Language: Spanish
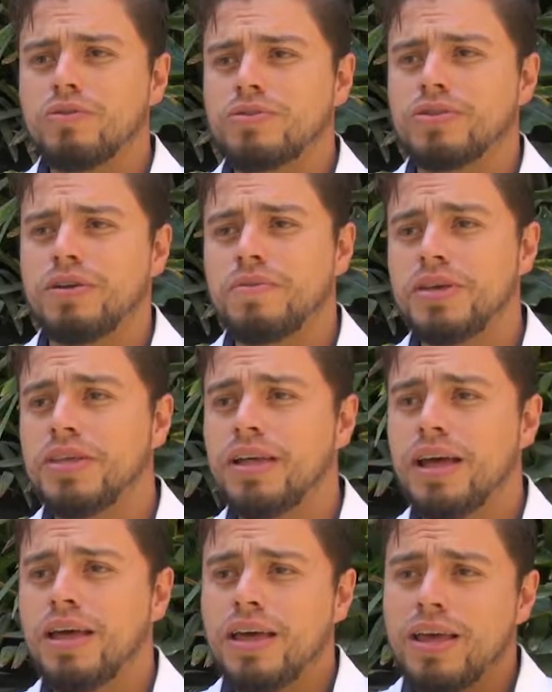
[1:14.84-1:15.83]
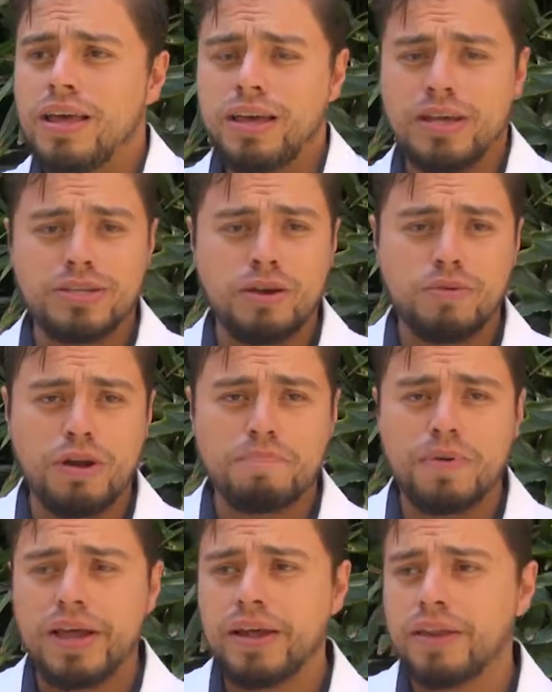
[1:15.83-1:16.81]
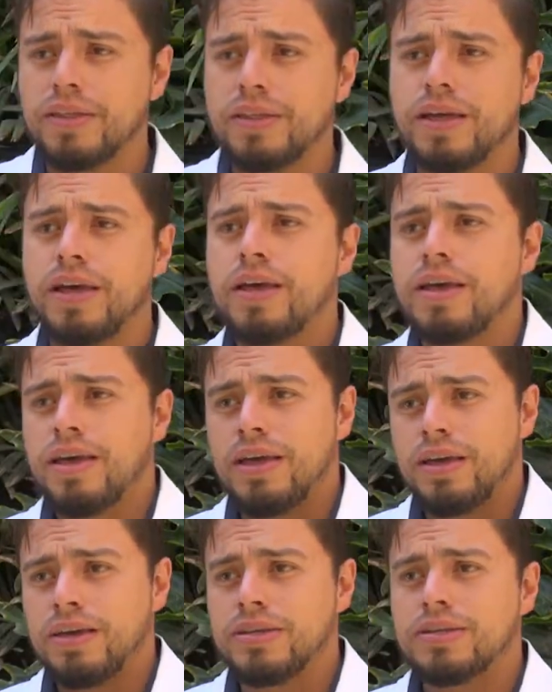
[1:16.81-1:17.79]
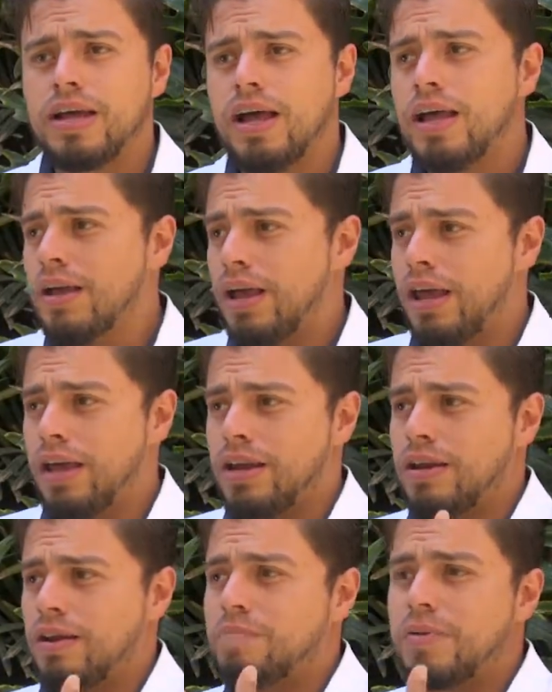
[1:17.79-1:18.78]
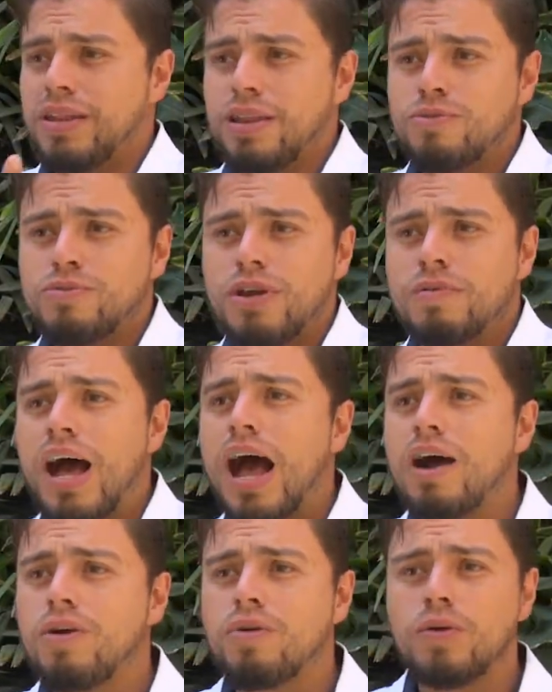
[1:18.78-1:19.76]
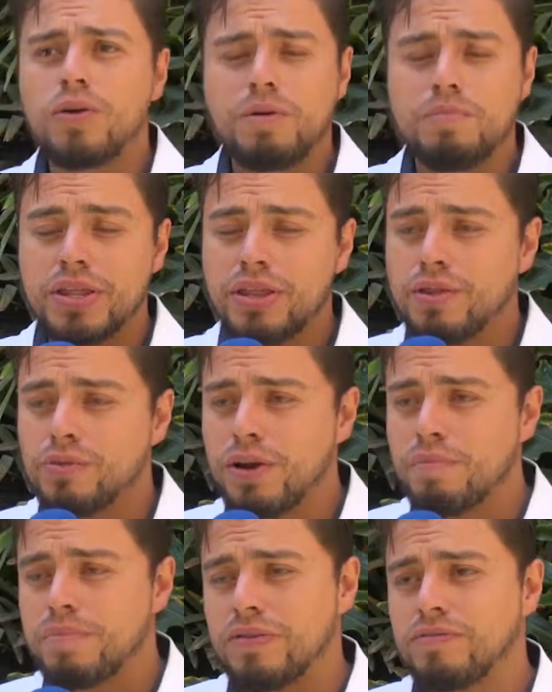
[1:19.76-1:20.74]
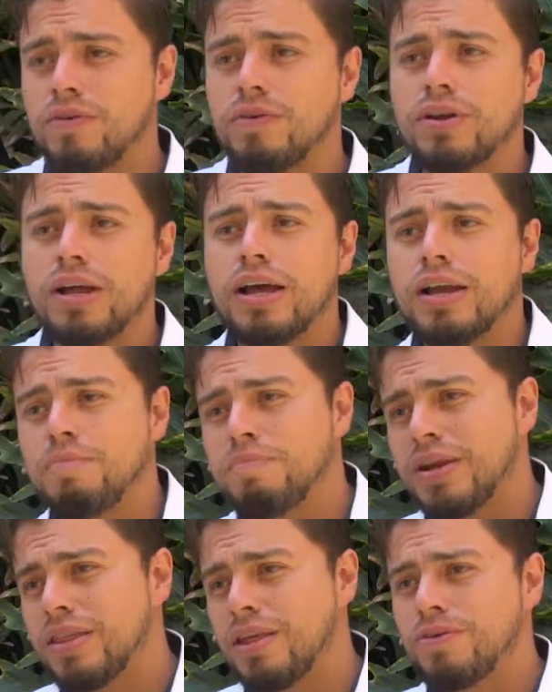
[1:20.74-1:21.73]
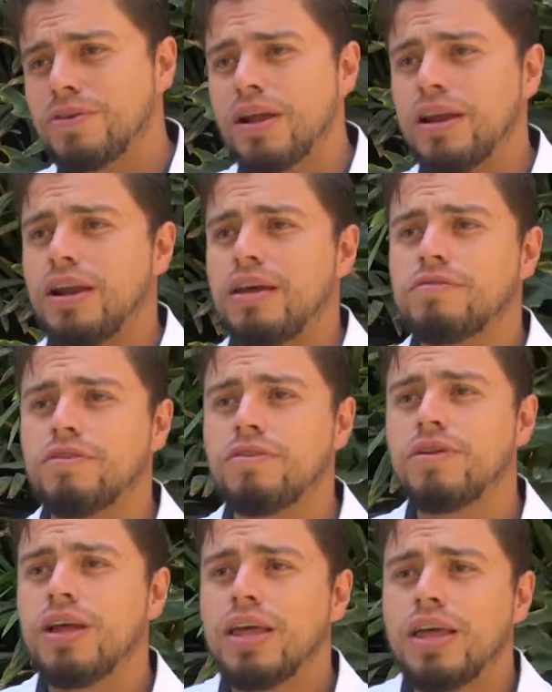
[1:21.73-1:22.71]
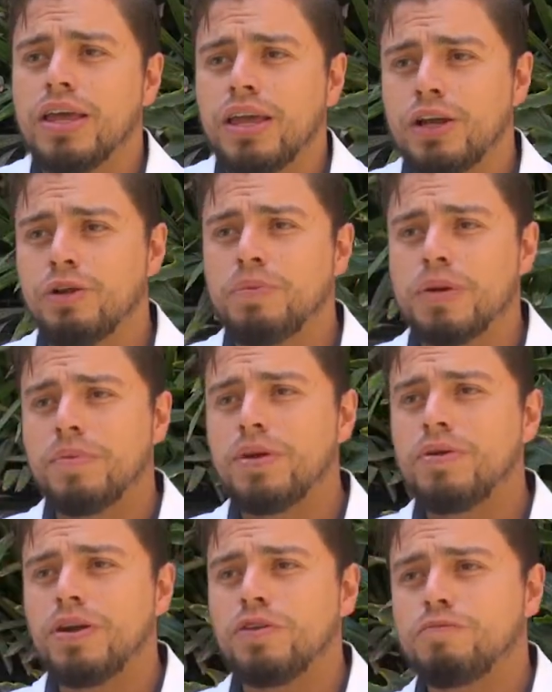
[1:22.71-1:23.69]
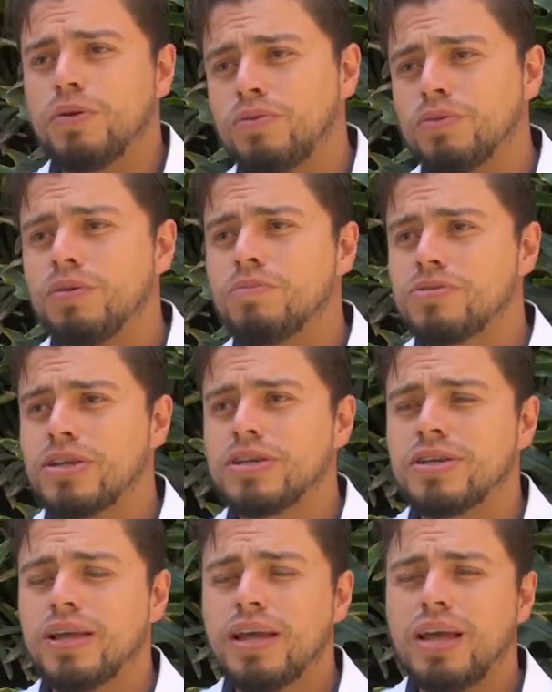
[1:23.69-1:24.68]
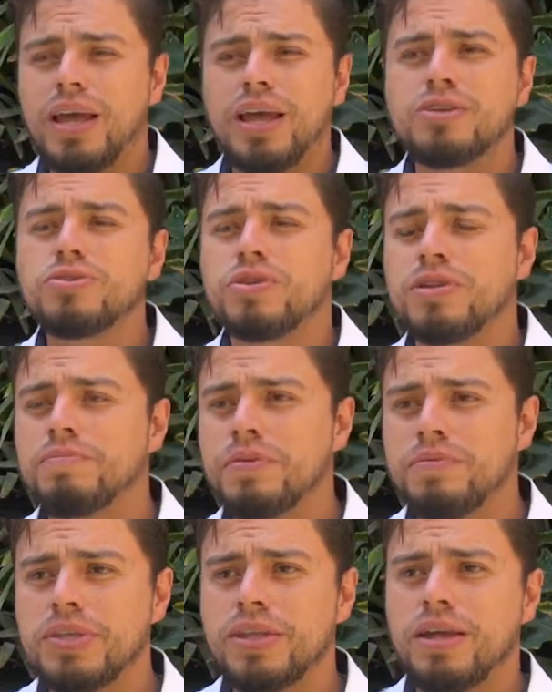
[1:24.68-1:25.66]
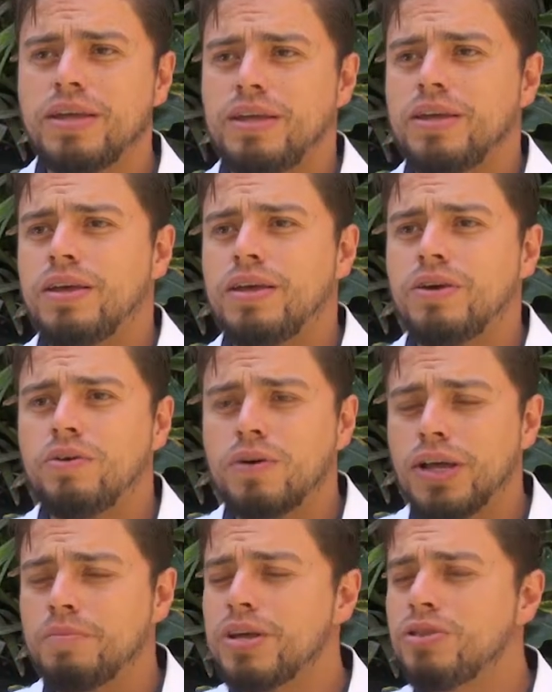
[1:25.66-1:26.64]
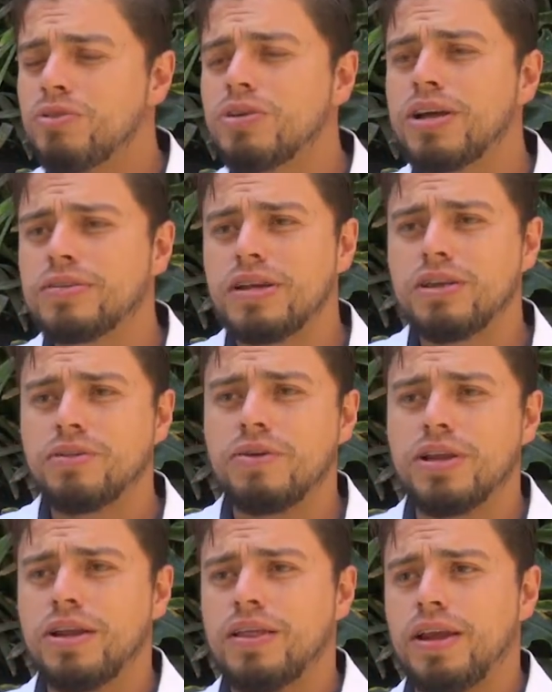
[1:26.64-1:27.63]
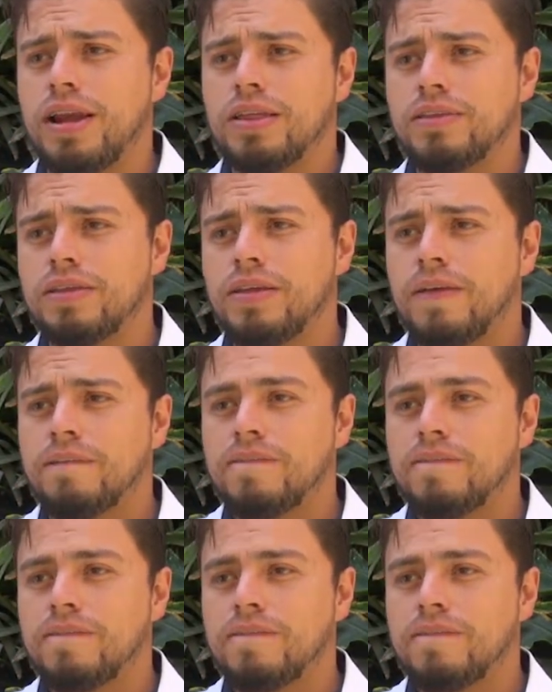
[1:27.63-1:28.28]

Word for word: de nuestra vida, quizá una pérdida, quizá eh, la pérdida de un trabajo, la pérdida de una persona, la pérdida de una relación. Y lo primero que nos preguntamos es, ¿qué he hecho de mi vida? ¿O qué me toca hacer de hoy en adelante?